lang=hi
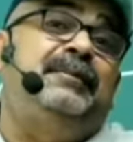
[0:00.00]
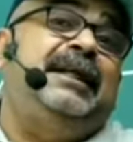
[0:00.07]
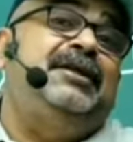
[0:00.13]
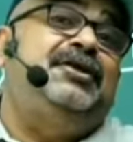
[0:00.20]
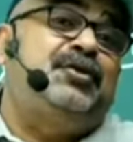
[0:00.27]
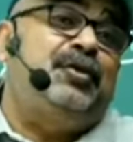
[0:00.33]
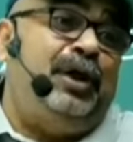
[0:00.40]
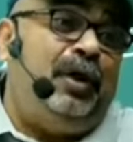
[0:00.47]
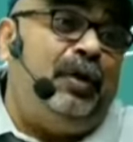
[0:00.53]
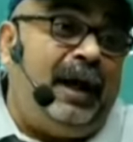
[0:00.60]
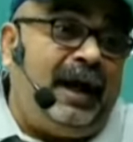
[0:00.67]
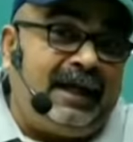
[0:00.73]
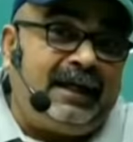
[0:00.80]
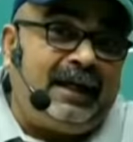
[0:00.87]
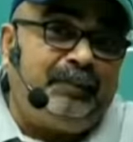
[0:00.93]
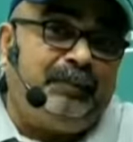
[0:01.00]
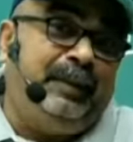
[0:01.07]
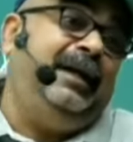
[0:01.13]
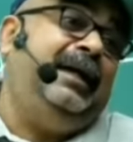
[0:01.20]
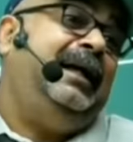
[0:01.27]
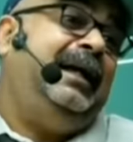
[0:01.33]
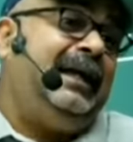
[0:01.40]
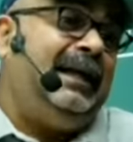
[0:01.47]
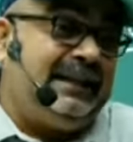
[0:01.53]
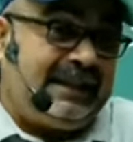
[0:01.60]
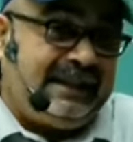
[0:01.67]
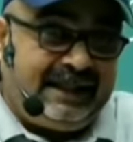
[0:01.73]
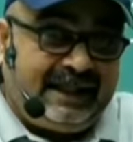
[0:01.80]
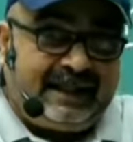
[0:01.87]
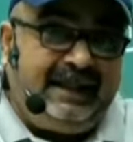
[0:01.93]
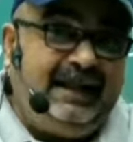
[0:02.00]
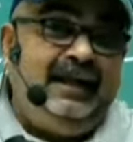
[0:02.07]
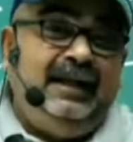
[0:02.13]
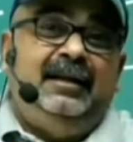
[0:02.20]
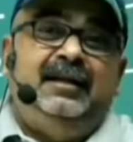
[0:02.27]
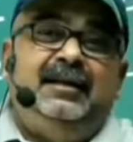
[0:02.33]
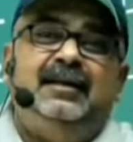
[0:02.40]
तीस चुनाव हारकर फिर लड़ने के लिए तैयार हैं